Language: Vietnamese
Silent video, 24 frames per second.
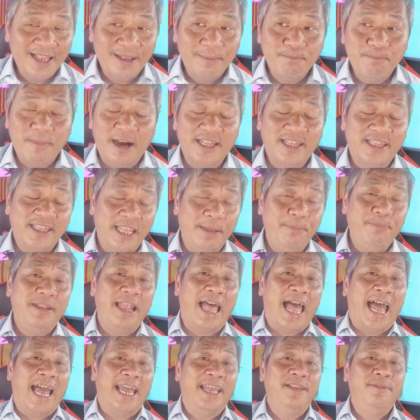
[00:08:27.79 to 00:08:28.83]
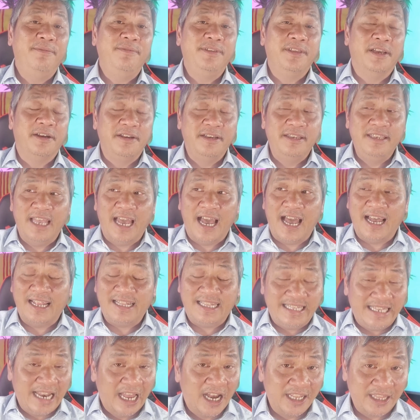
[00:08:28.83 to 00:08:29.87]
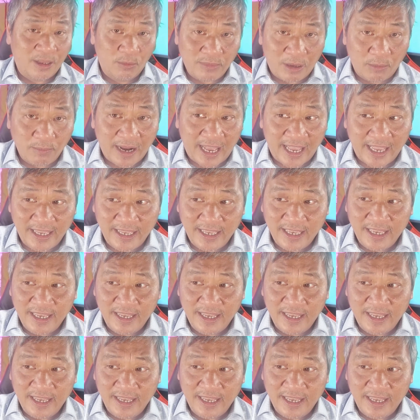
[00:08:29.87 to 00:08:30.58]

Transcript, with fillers: bà tiếp đãi những nhà đời tổng thống này